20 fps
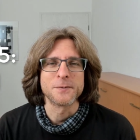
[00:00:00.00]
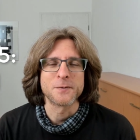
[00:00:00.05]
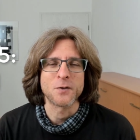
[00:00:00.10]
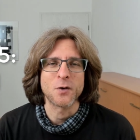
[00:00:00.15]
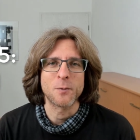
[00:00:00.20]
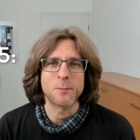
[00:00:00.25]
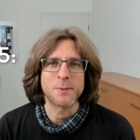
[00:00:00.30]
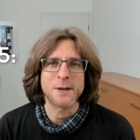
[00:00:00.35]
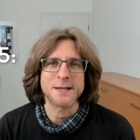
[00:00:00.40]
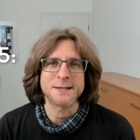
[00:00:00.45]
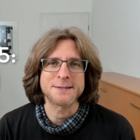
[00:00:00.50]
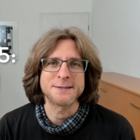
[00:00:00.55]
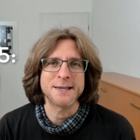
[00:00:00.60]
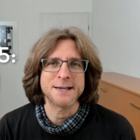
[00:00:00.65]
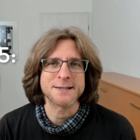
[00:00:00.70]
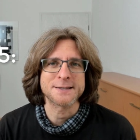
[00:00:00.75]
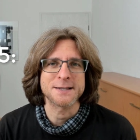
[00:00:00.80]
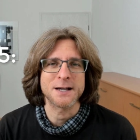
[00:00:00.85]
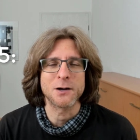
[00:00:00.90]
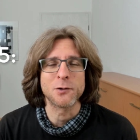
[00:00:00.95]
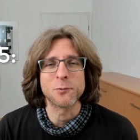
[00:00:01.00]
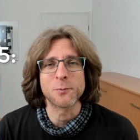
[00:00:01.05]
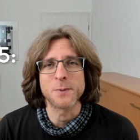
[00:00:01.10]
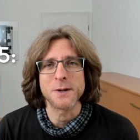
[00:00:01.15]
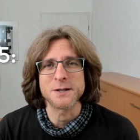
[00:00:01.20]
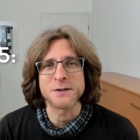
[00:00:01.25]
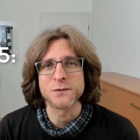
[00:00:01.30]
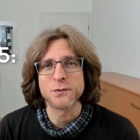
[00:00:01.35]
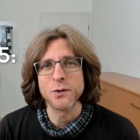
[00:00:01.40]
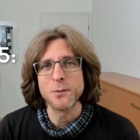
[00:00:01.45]
Von Platz 6 auf
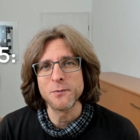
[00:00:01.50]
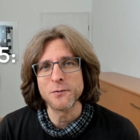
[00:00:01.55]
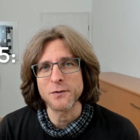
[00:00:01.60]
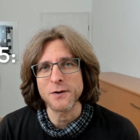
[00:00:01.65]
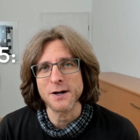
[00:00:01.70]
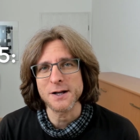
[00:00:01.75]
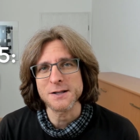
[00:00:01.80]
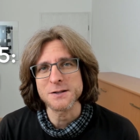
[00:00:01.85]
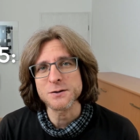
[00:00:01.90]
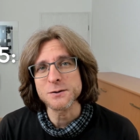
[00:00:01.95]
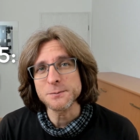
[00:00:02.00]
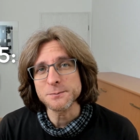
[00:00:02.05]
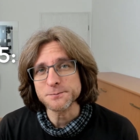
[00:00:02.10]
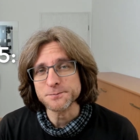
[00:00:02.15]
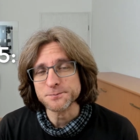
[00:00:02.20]
Platz 5 also.